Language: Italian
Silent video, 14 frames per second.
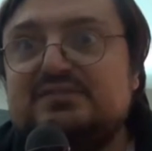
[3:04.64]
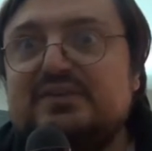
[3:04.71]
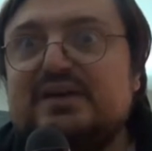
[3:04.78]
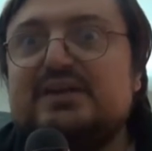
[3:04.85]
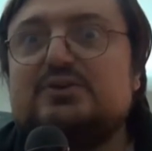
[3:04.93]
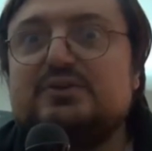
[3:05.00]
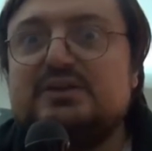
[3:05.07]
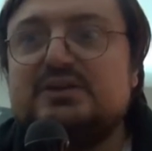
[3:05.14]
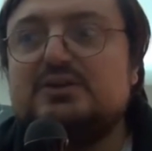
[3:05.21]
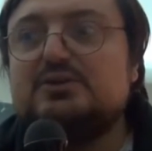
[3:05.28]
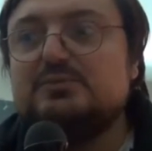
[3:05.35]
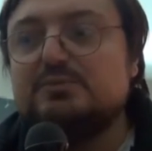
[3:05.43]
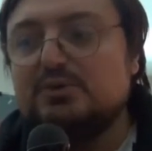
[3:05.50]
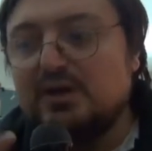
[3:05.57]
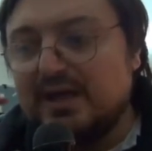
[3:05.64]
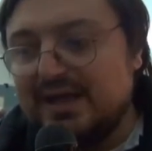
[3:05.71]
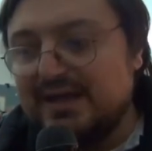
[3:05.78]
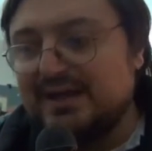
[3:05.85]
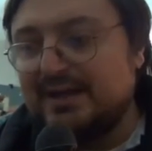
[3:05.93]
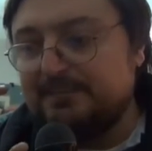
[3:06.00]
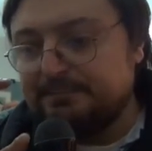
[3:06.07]
vero incubo
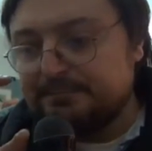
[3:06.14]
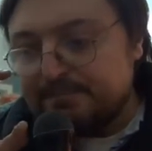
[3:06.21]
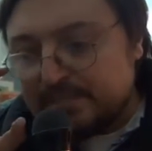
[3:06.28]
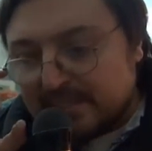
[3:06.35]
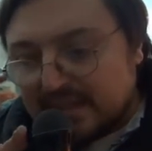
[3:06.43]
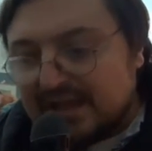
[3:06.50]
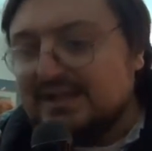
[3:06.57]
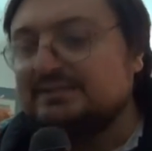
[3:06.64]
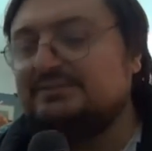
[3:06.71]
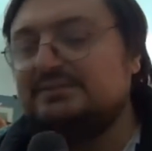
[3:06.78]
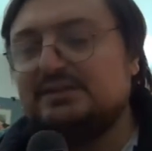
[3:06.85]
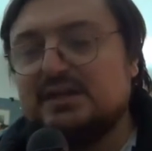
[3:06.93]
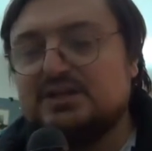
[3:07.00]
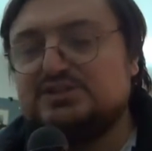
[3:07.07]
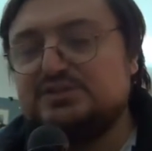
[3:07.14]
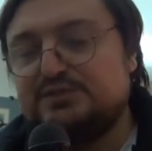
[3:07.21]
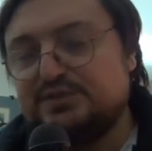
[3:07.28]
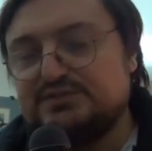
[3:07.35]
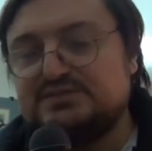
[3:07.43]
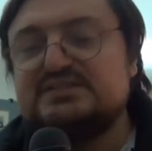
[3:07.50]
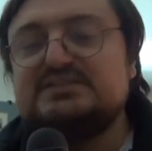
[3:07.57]
era garantire che ci
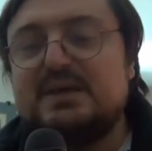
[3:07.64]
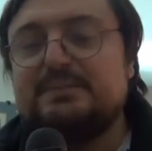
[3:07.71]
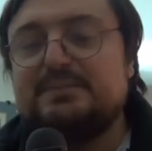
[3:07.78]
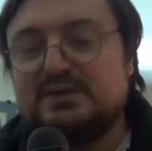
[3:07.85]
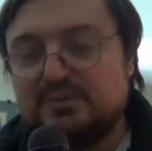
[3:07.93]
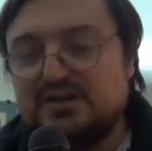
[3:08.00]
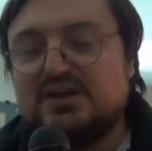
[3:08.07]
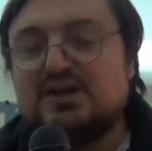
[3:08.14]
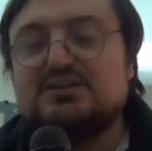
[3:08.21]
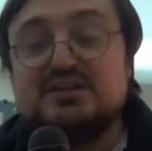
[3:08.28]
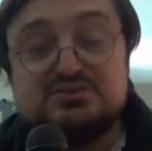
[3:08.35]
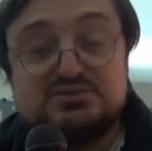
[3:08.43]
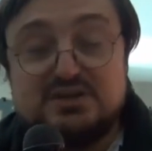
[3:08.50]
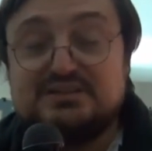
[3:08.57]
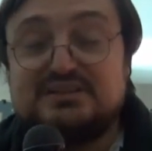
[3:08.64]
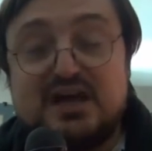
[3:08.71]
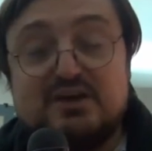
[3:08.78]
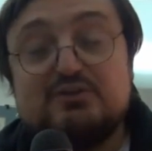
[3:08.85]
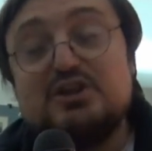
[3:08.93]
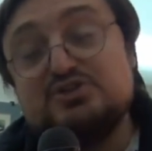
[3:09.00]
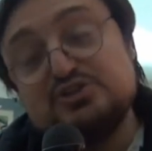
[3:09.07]
fosse sempre qualcosa sulla
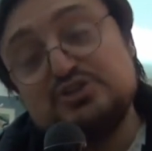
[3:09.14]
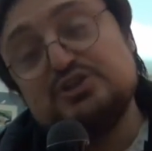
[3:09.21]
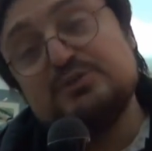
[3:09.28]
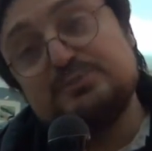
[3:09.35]
tavola giorno